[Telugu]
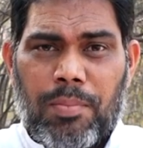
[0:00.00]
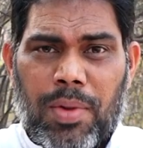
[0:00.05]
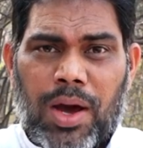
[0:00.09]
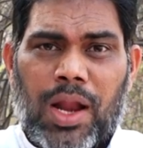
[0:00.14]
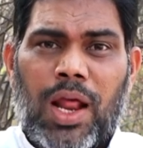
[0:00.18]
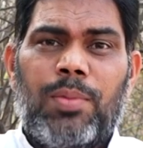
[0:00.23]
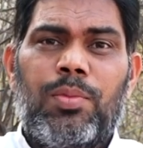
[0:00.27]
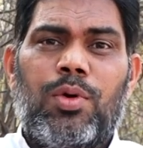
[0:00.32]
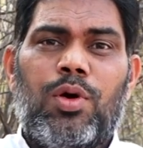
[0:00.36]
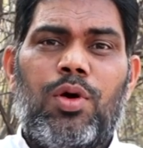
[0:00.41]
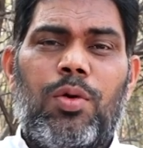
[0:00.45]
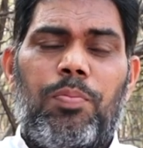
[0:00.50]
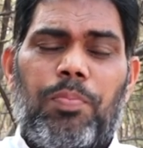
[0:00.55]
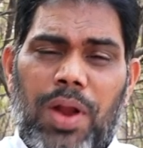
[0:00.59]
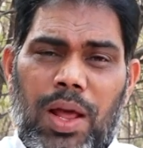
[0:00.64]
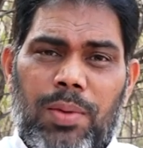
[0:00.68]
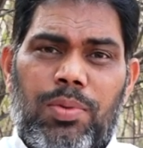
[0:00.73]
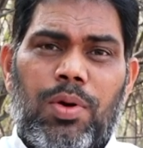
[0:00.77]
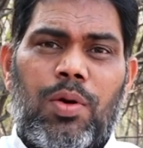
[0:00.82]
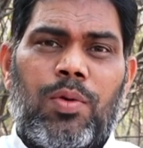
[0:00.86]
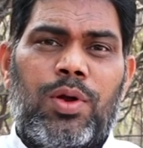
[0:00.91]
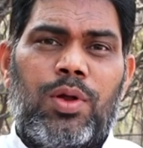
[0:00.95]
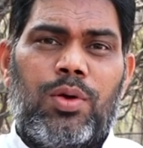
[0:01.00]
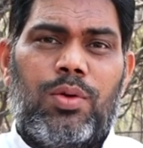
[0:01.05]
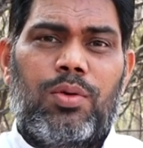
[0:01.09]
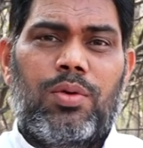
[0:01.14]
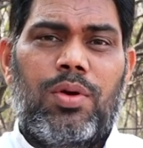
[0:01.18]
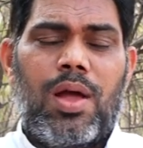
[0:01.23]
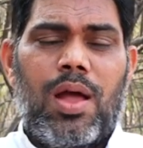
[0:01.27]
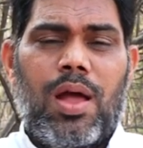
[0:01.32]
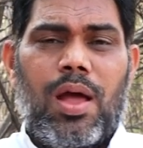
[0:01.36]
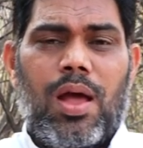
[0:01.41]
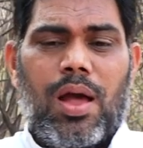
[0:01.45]
మనము ప్రభువును
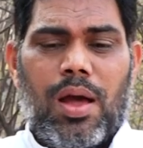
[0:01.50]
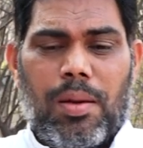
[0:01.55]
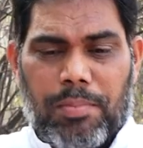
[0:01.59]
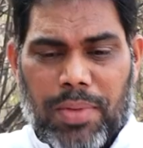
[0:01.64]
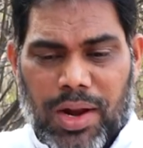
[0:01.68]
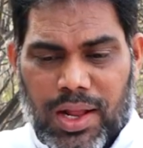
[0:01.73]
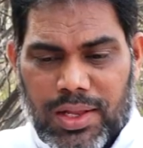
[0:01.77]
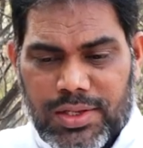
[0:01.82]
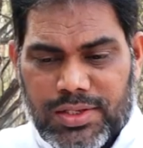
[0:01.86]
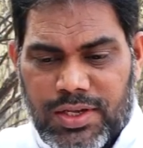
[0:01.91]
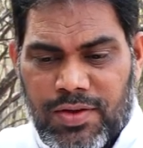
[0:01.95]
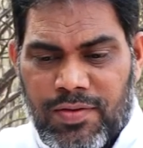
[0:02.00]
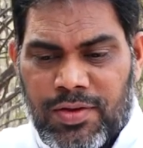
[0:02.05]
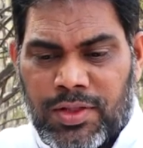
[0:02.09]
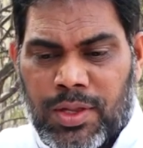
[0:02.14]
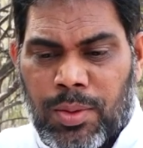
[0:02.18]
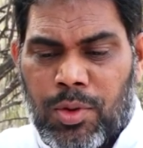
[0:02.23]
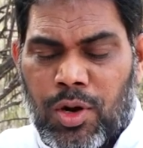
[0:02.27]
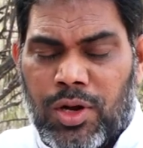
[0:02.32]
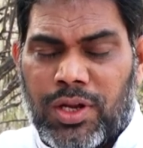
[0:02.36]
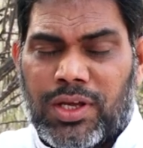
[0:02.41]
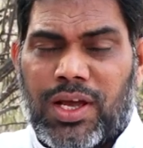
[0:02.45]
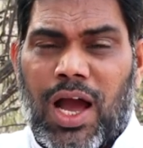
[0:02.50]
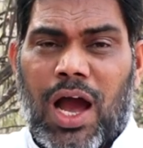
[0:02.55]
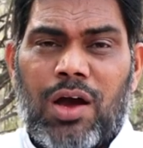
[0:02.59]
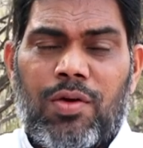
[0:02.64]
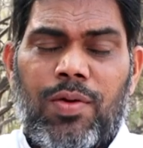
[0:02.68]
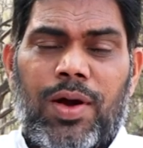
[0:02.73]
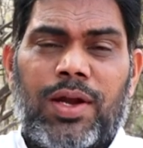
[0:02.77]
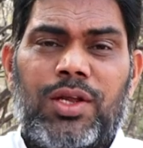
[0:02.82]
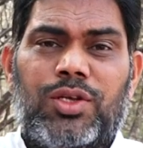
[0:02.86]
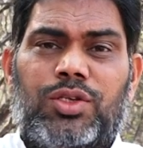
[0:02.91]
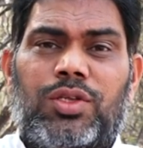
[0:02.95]
మన జీవితంలోనికి
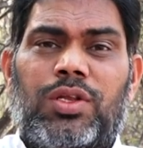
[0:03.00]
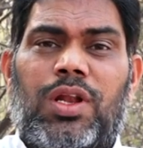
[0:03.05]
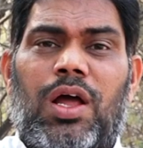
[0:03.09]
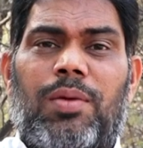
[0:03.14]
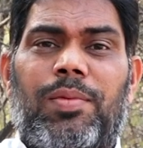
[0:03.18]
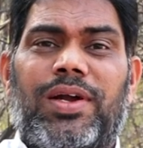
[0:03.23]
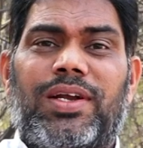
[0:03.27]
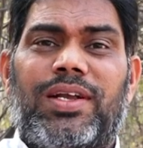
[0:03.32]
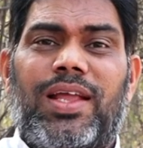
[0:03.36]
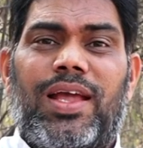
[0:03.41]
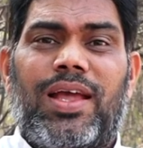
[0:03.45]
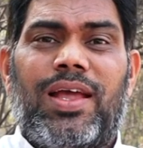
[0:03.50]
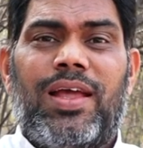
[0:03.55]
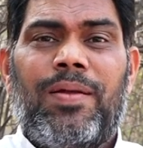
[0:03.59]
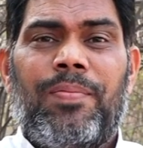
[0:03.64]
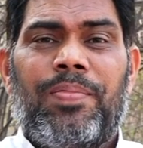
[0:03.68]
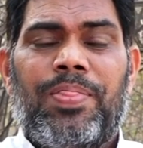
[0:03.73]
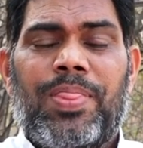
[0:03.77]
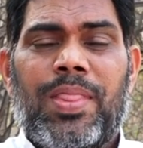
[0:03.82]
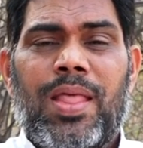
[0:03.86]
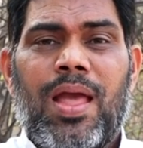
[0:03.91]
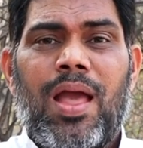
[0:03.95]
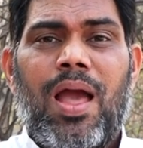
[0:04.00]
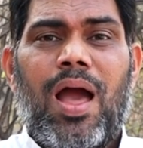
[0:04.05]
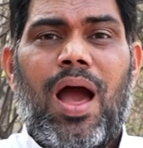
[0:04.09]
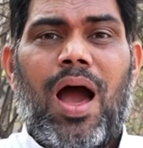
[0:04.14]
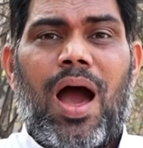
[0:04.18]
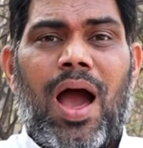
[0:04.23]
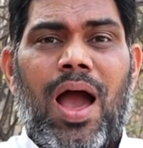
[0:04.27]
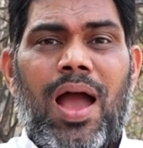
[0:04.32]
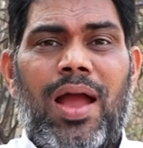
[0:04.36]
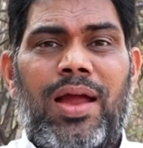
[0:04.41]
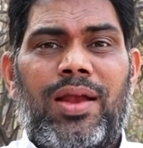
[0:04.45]
ఆహ్వానిస్తున్నామంటే
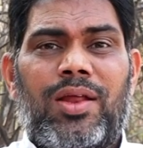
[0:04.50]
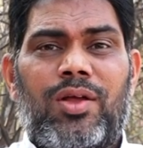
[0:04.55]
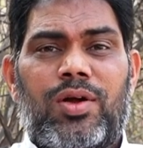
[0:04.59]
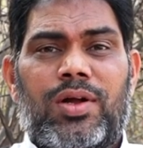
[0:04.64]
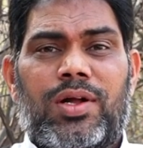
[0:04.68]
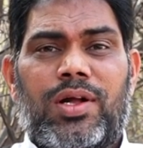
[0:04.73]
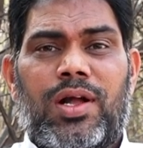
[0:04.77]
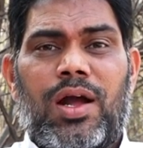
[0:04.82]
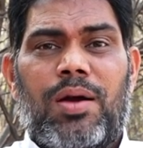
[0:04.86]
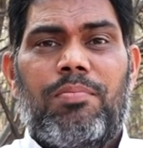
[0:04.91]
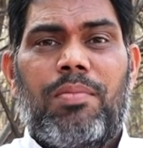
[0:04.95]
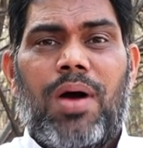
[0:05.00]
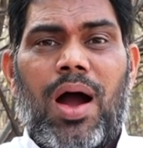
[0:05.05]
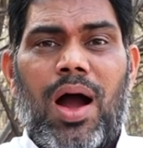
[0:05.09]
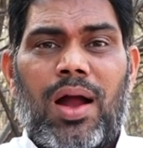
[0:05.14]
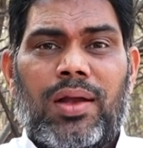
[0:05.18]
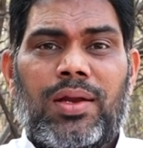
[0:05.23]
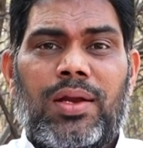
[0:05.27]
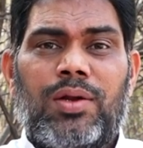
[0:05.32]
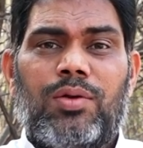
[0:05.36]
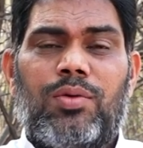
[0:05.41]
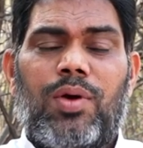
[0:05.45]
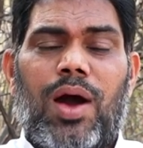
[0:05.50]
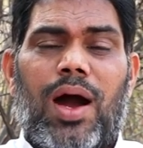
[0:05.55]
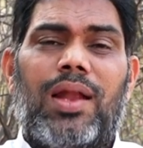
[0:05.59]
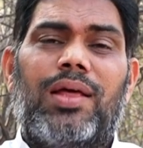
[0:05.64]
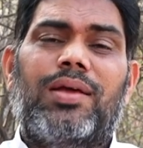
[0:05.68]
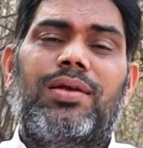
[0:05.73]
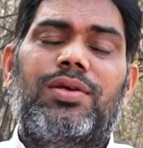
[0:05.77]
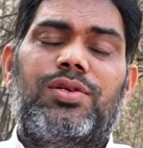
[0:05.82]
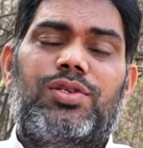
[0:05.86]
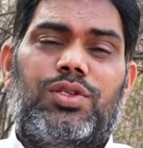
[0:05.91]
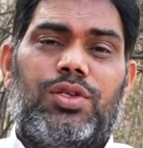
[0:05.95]
ఆయన యొక్క మాటను
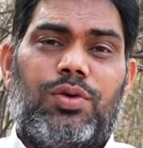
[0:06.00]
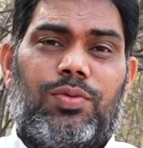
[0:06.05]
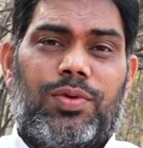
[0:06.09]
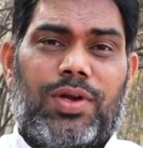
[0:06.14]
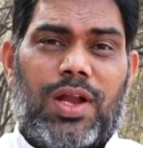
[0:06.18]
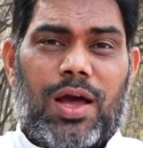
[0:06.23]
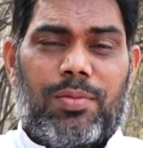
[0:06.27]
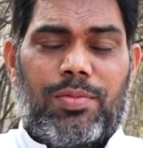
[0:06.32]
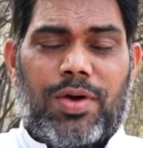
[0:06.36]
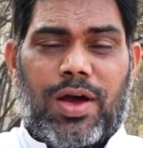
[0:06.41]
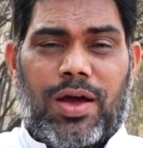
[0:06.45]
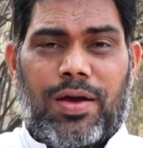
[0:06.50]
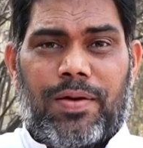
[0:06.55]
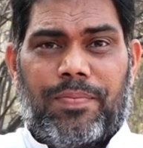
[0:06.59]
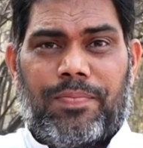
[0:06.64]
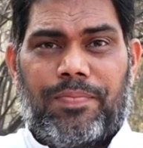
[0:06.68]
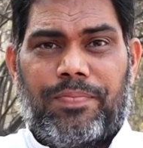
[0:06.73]
ఆలకిస్తూ ఉన్నామా